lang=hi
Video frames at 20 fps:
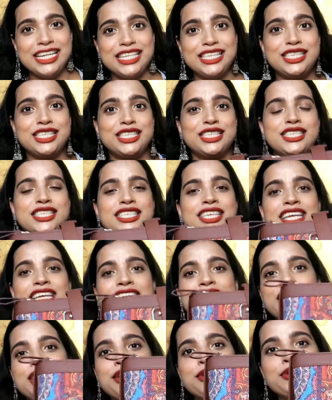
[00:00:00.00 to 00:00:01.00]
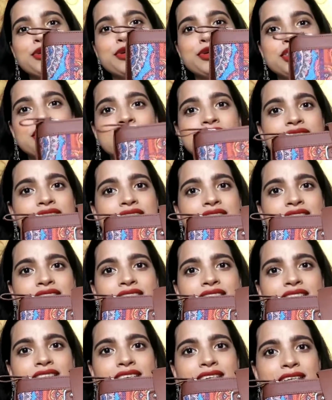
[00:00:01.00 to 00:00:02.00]
इट्स ह्यूज
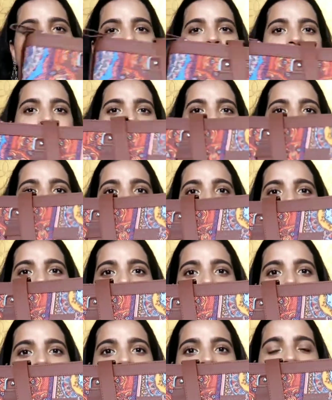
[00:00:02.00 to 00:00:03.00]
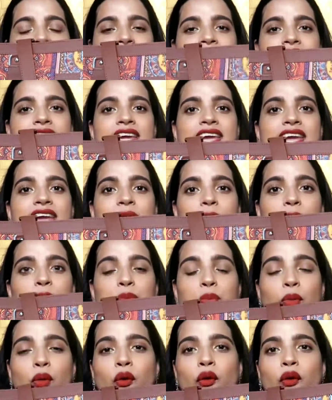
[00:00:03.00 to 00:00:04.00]
देख सकते हैं
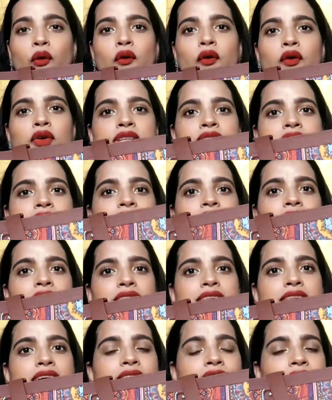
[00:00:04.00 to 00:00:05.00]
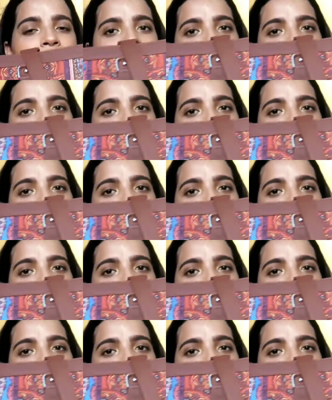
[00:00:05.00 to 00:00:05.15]
बहुत ज़्यादा